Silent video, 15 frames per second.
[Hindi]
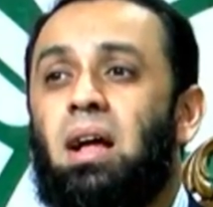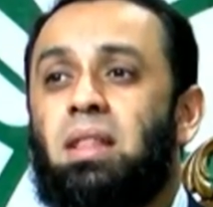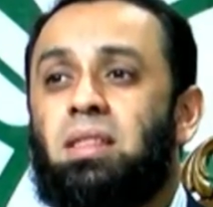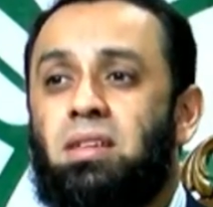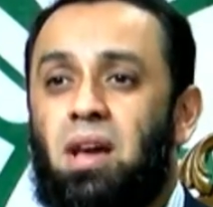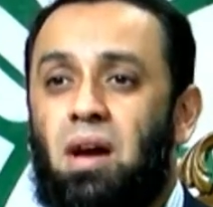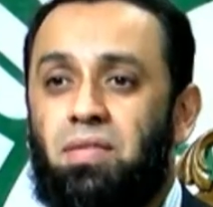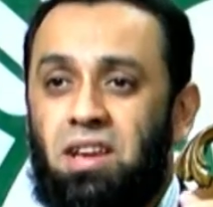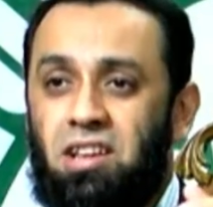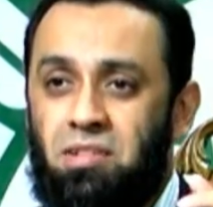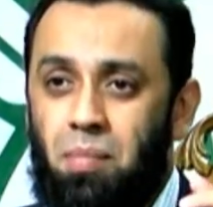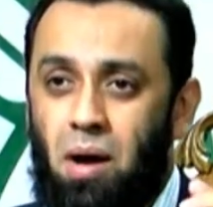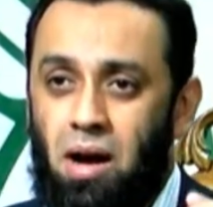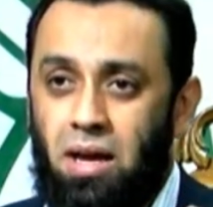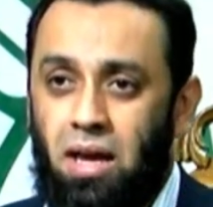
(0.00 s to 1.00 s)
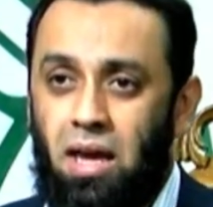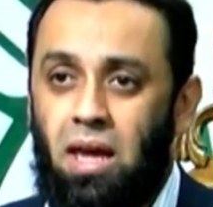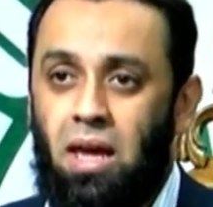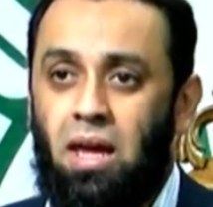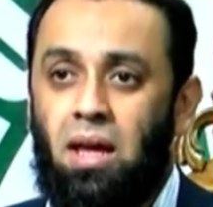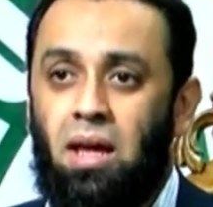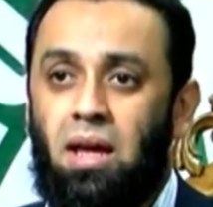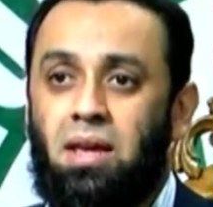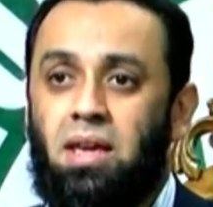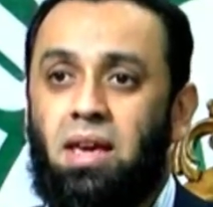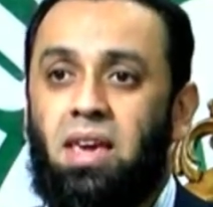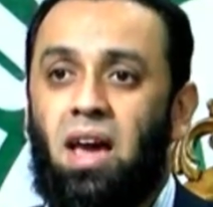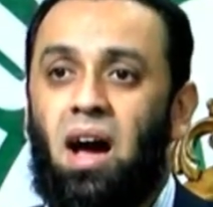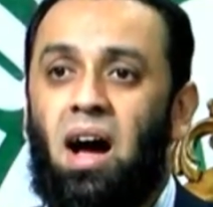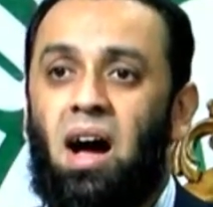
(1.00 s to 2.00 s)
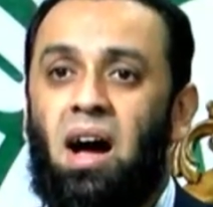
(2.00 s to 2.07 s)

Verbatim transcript: तजावीज़ मांगी कि क्या